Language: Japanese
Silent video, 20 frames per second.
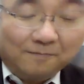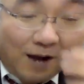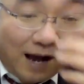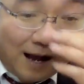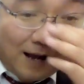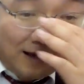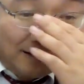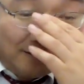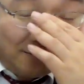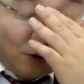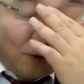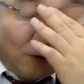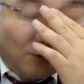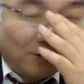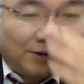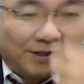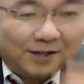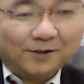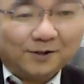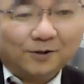まあ、
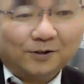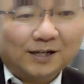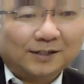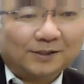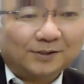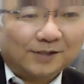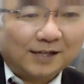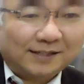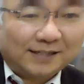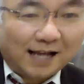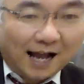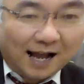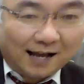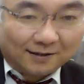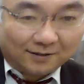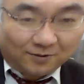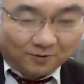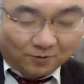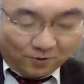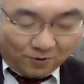思ってるような人たち
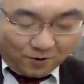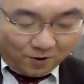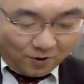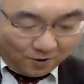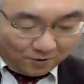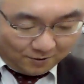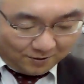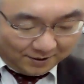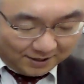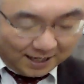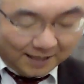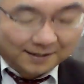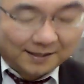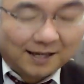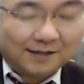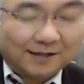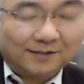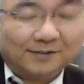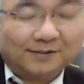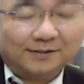が、この
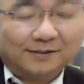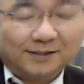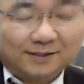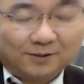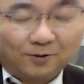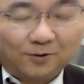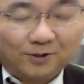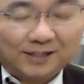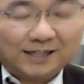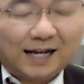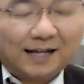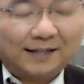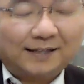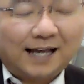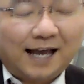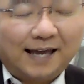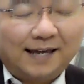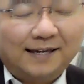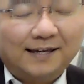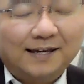チャンネル、この時間
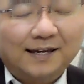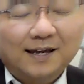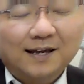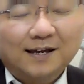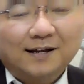帯、